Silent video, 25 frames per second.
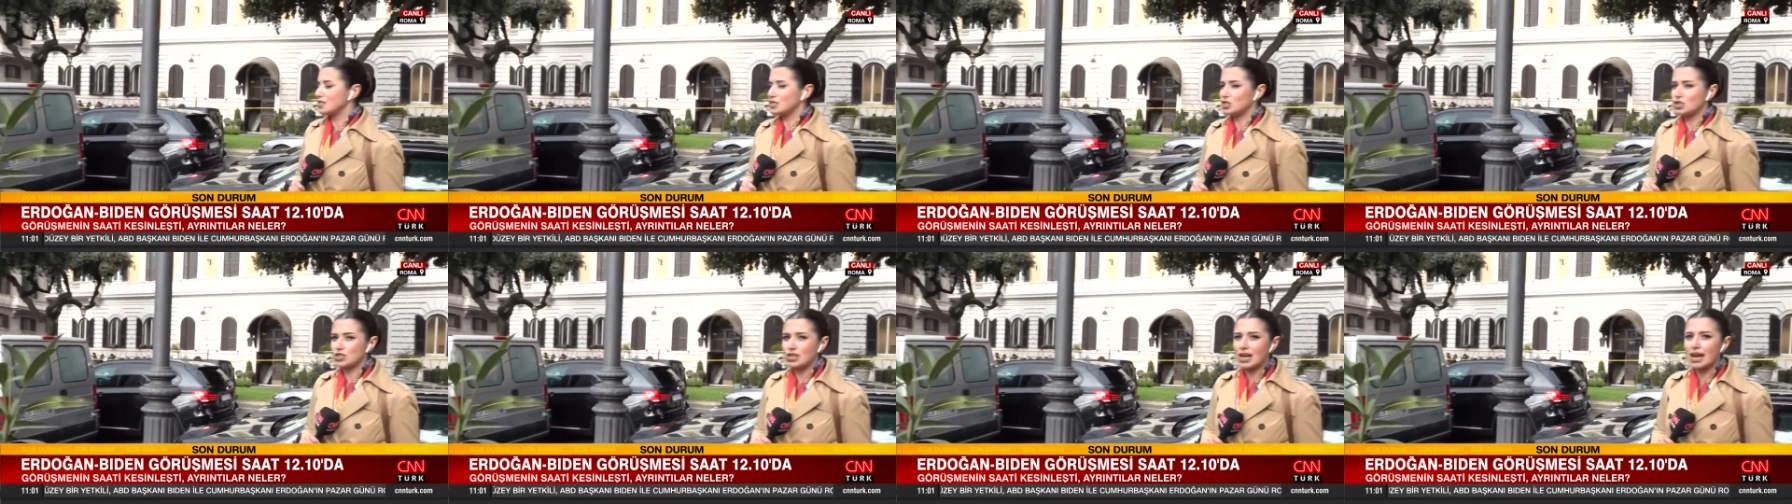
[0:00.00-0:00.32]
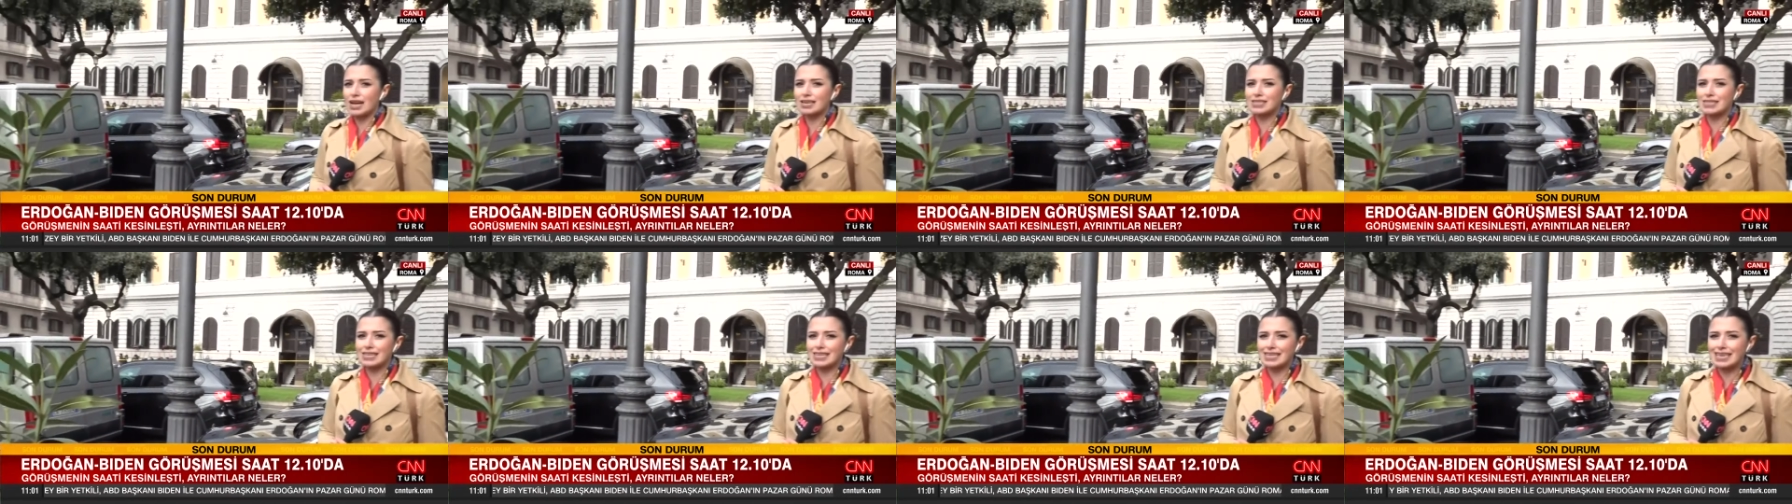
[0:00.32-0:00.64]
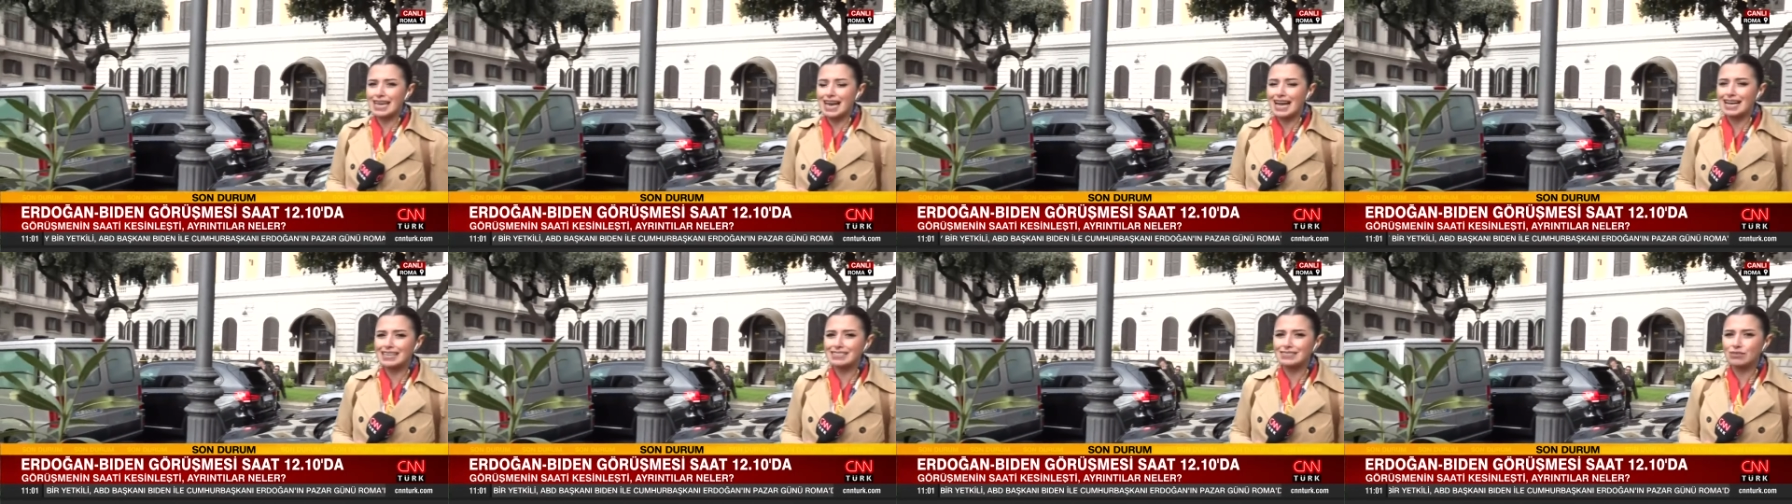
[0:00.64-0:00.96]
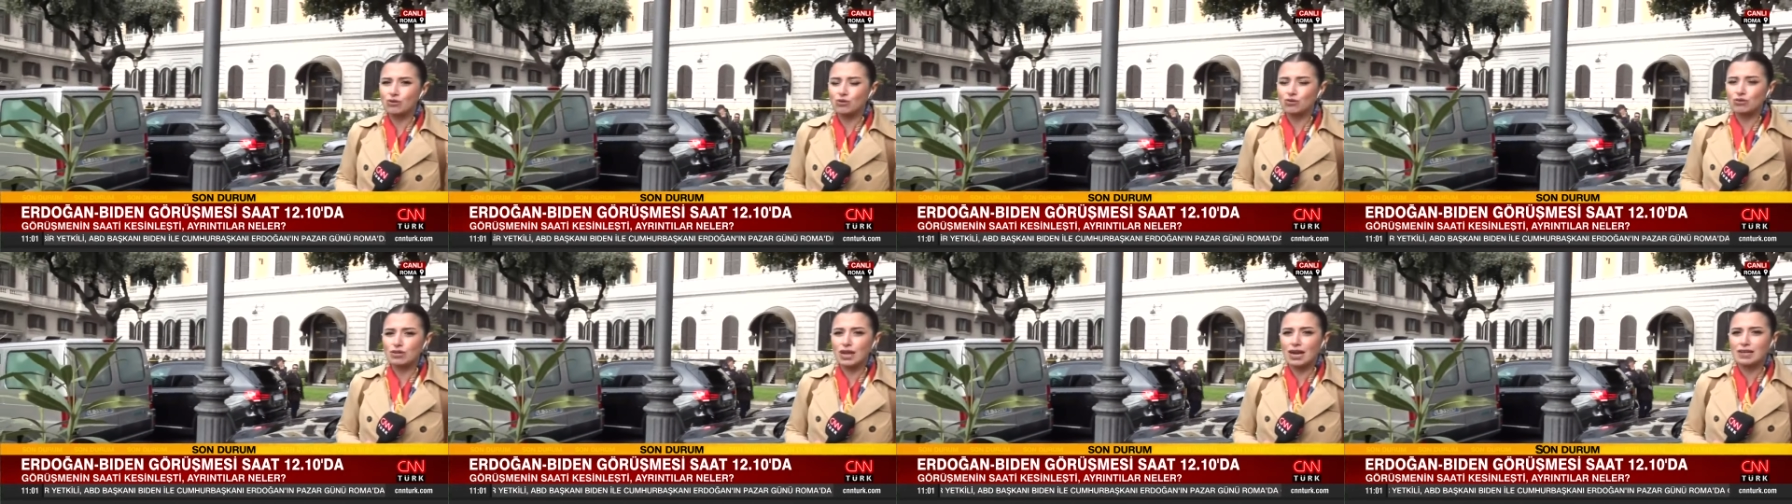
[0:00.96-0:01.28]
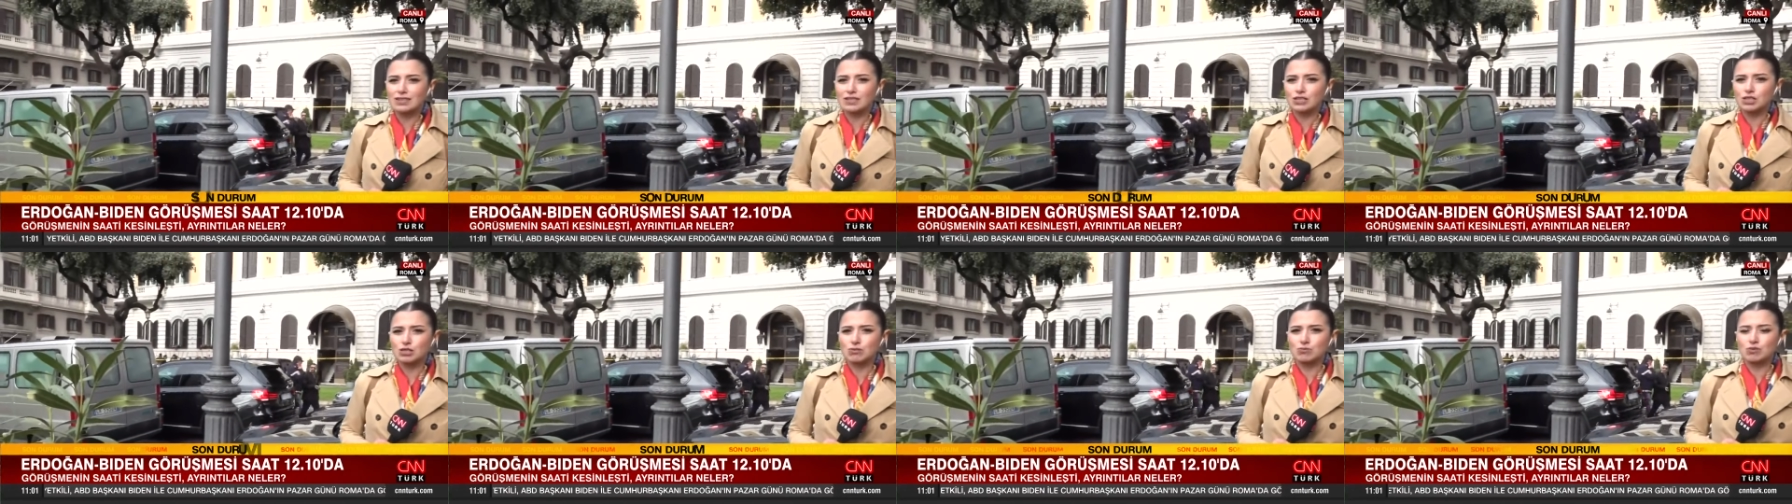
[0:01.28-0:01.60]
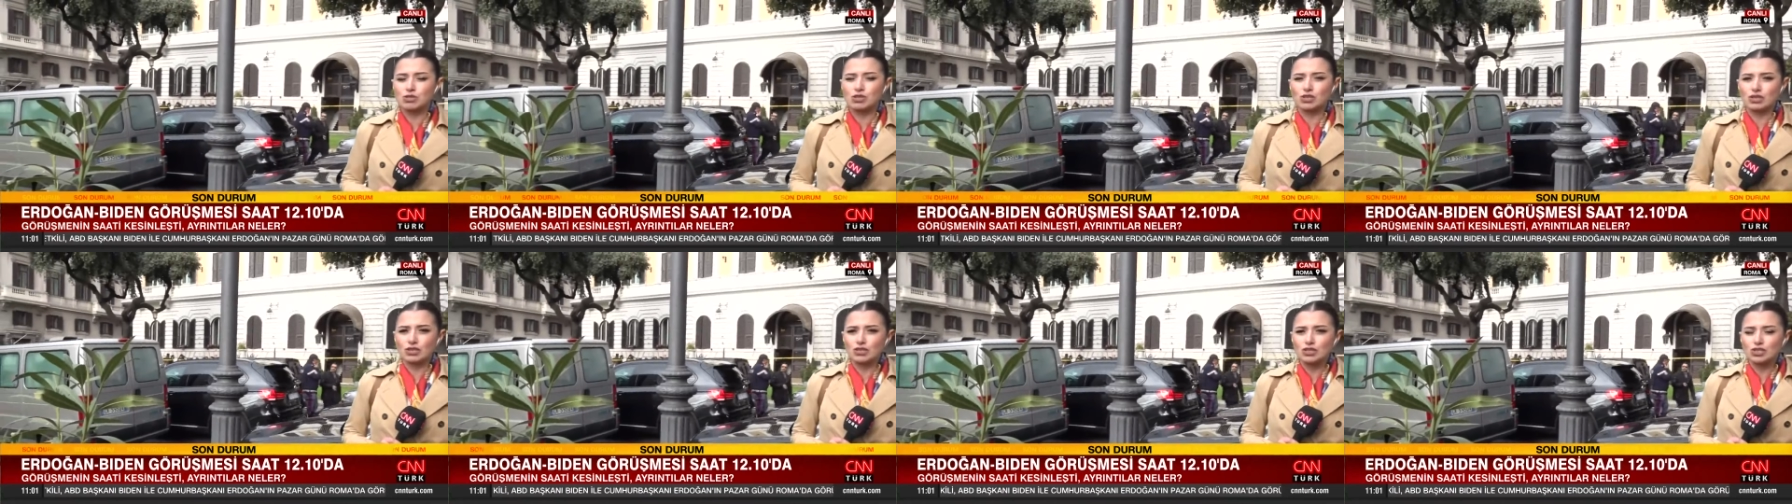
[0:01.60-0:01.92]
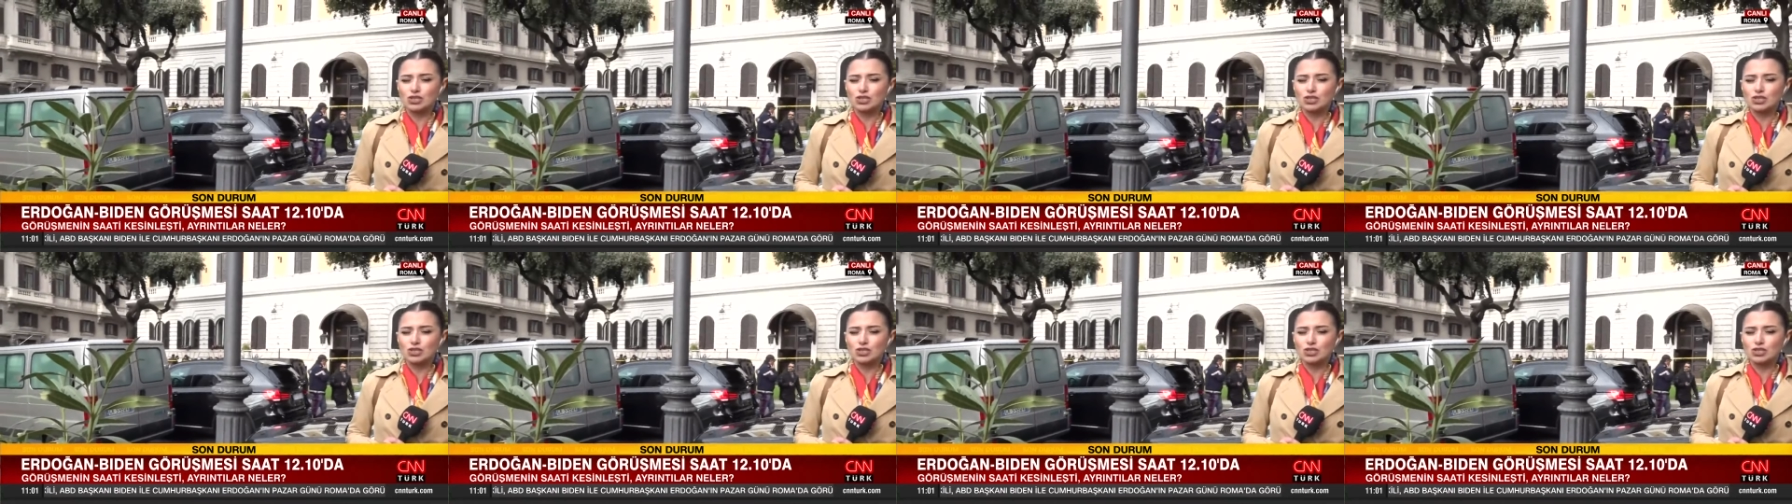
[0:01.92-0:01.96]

kesiciler de geldi. Onlar da şimdi